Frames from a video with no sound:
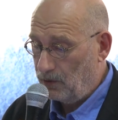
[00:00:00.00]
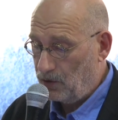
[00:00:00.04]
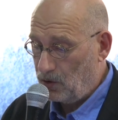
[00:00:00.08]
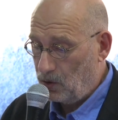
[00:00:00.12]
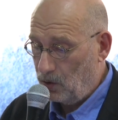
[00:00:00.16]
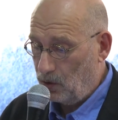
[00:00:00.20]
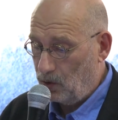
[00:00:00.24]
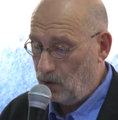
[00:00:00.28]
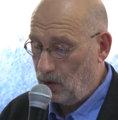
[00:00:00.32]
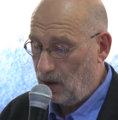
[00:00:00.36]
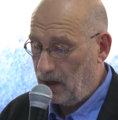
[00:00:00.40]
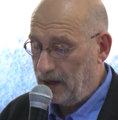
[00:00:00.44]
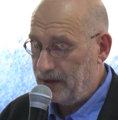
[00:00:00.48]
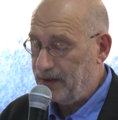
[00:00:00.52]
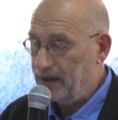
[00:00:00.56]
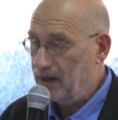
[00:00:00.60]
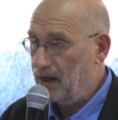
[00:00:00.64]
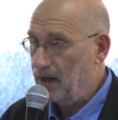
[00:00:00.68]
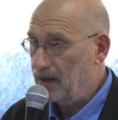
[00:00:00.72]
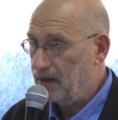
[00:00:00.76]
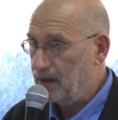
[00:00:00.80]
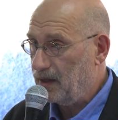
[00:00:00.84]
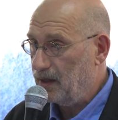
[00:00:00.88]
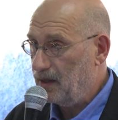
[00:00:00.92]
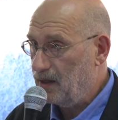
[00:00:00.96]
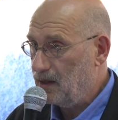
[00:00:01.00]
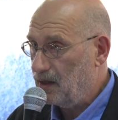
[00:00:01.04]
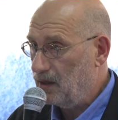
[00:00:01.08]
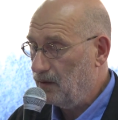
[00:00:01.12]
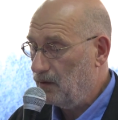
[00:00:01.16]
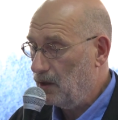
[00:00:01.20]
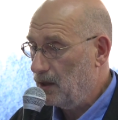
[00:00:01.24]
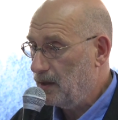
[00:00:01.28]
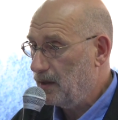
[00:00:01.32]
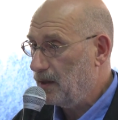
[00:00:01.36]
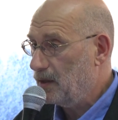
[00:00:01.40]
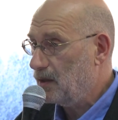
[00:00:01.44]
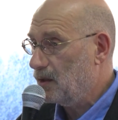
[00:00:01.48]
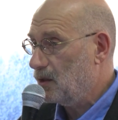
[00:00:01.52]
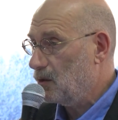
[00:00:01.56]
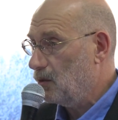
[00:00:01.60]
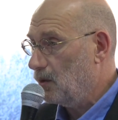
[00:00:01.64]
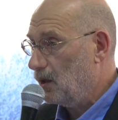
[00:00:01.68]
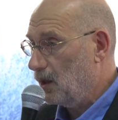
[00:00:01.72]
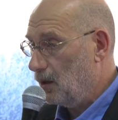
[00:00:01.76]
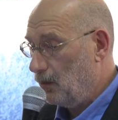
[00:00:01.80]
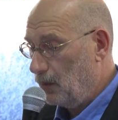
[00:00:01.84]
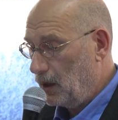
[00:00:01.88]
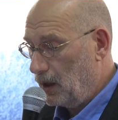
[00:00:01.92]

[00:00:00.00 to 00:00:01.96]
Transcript: в зону азиатской цивилизационной